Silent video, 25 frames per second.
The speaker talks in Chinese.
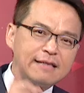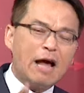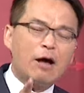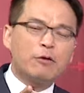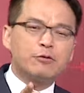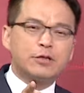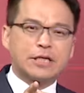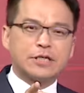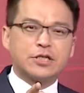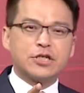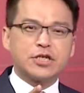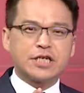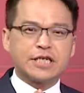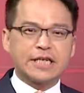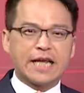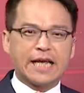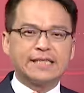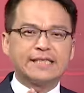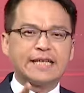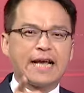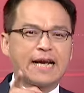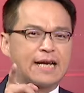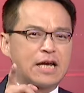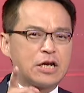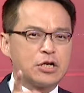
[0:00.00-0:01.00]
到底是谁
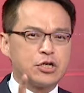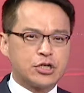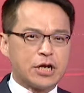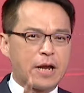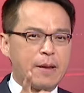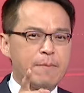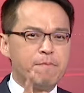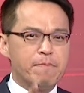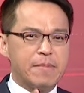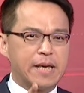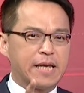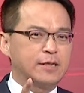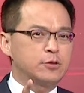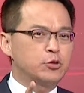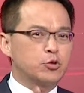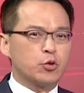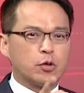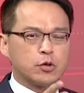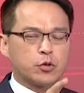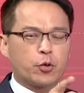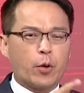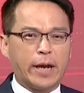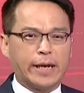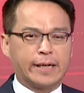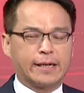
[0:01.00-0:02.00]
在跟人民作
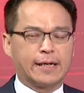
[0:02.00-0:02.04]
对